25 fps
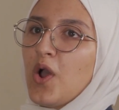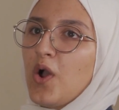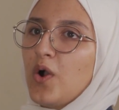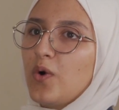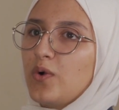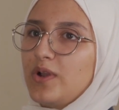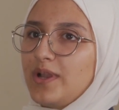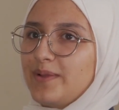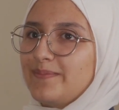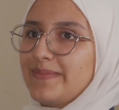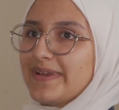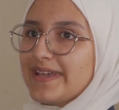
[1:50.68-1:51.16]

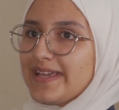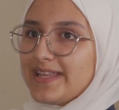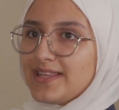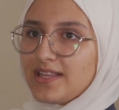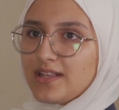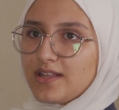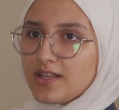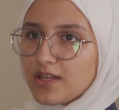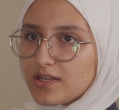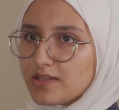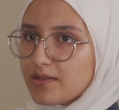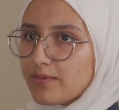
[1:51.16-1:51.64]
ولما جيت
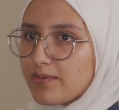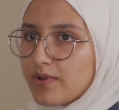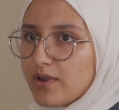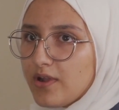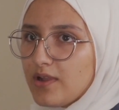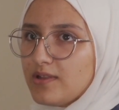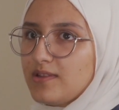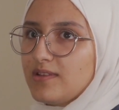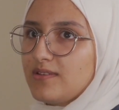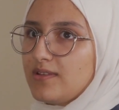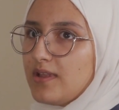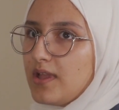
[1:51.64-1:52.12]

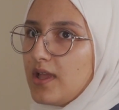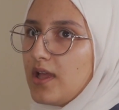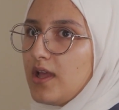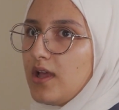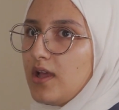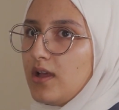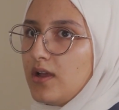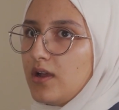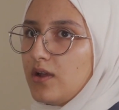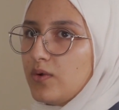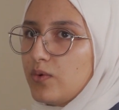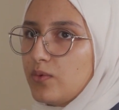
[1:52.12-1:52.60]
الاختبارات
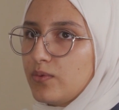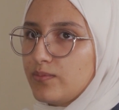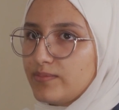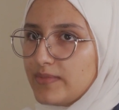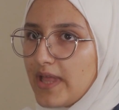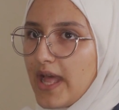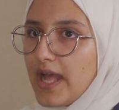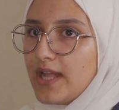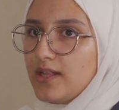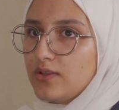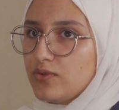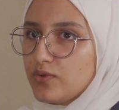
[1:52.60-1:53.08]
آه،
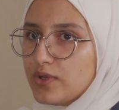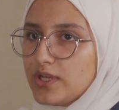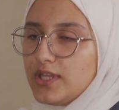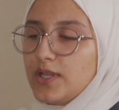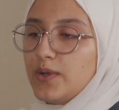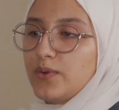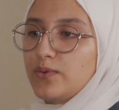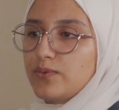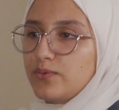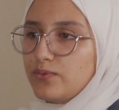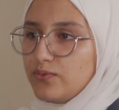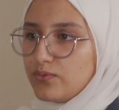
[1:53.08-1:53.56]
وامتحنت
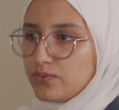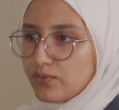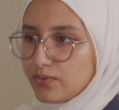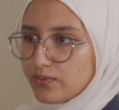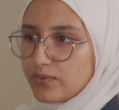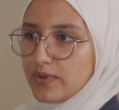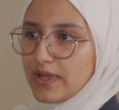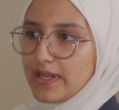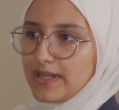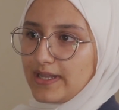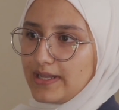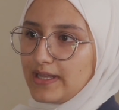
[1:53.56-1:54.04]
وكده
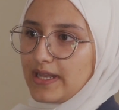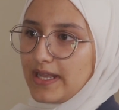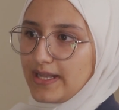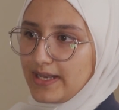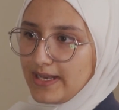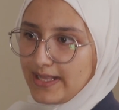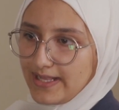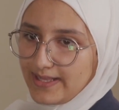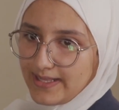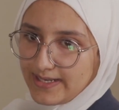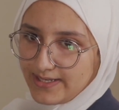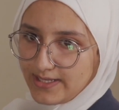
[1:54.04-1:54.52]
وكان
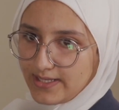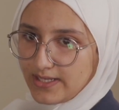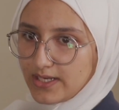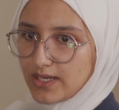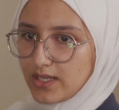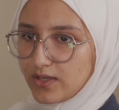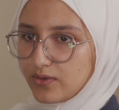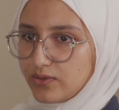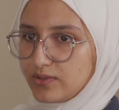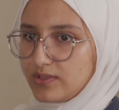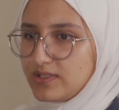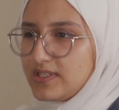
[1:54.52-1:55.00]
يعني
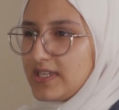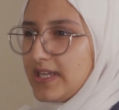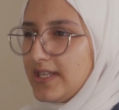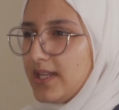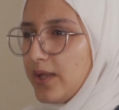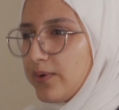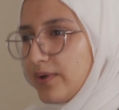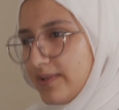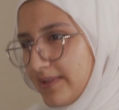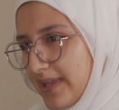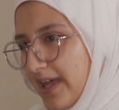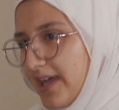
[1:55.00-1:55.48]
انا كنت
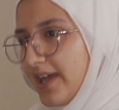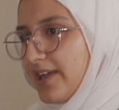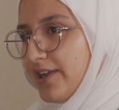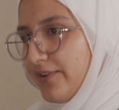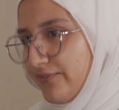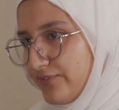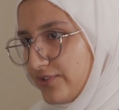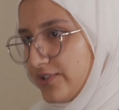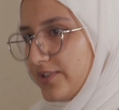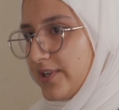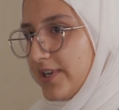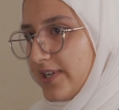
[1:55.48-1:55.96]
ساعتها وقتها
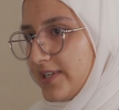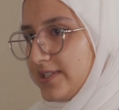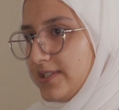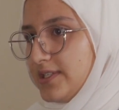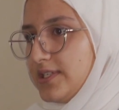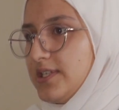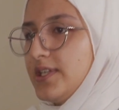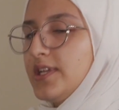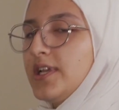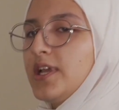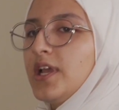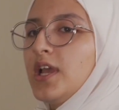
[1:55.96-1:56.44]
عرفت درجتي